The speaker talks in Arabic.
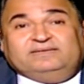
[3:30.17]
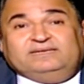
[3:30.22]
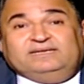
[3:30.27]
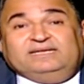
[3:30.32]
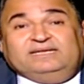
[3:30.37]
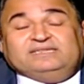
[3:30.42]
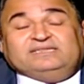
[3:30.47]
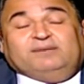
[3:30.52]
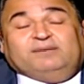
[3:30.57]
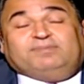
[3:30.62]

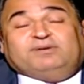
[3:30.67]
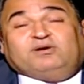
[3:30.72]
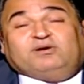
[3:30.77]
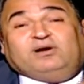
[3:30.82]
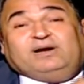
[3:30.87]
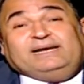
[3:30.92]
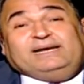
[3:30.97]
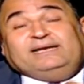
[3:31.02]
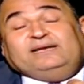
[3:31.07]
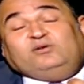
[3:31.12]
طب
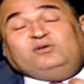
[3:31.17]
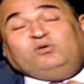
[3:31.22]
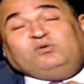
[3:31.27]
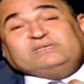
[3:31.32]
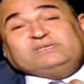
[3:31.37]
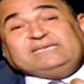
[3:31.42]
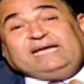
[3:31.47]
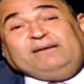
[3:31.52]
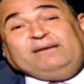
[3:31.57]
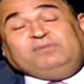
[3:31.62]
الراجل اللي هو
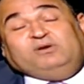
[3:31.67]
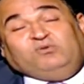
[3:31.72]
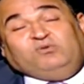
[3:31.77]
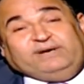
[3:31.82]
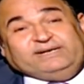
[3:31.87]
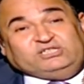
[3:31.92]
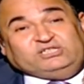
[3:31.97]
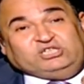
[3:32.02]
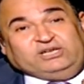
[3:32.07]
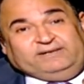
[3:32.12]
صاحب
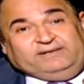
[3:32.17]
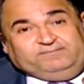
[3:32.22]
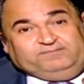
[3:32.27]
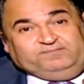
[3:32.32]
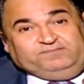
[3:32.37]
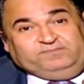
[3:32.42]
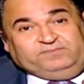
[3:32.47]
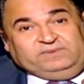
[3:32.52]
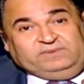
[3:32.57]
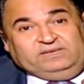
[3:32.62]
الورشه
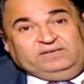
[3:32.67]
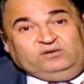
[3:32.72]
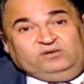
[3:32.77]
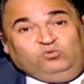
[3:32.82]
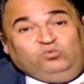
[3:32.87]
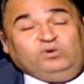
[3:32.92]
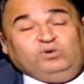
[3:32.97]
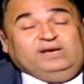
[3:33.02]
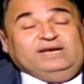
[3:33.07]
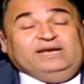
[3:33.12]

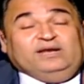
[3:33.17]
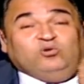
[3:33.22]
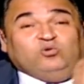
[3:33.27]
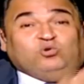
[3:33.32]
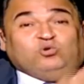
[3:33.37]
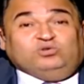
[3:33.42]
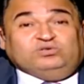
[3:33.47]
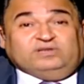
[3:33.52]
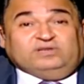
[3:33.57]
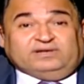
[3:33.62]
ولا
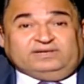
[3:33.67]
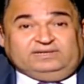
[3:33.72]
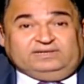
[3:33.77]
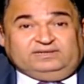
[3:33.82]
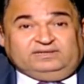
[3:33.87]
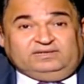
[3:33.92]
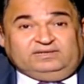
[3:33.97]
الخضري